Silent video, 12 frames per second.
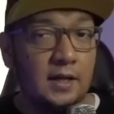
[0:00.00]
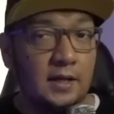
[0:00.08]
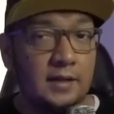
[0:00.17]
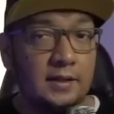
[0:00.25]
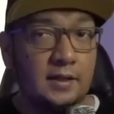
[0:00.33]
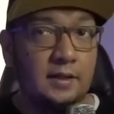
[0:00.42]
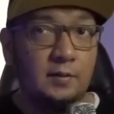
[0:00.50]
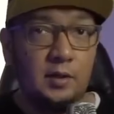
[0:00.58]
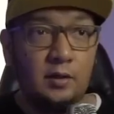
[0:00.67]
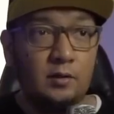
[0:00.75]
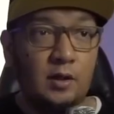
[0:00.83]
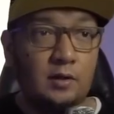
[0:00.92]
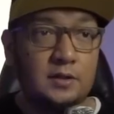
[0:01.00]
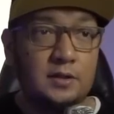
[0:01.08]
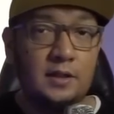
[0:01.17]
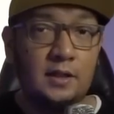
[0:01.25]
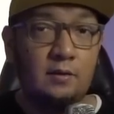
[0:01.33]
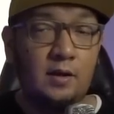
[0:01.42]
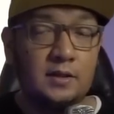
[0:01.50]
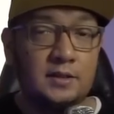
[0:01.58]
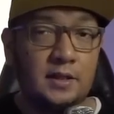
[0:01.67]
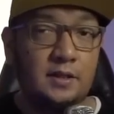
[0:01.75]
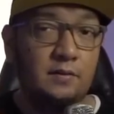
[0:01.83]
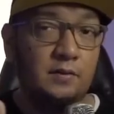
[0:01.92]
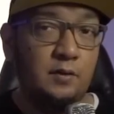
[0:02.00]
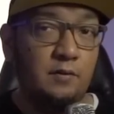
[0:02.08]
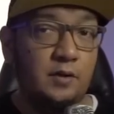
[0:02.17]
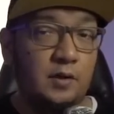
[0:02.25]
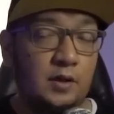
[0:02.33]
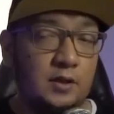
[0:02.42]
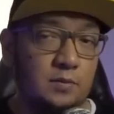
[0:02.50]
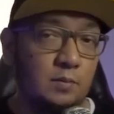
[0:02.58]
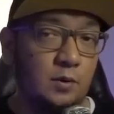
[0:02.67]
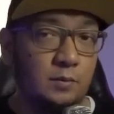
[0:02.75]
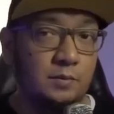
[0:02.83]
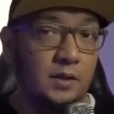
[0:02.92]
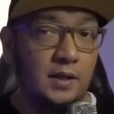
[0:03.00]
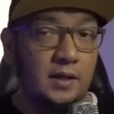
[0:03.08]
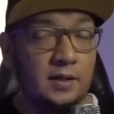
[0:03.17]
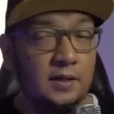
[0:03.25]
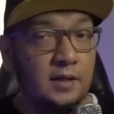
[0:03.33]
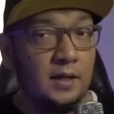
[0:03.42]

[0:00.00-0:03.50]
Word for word: linknya di, Mungkin gue taruh di sini atau nggak cek di video-video kita sebelumnya ya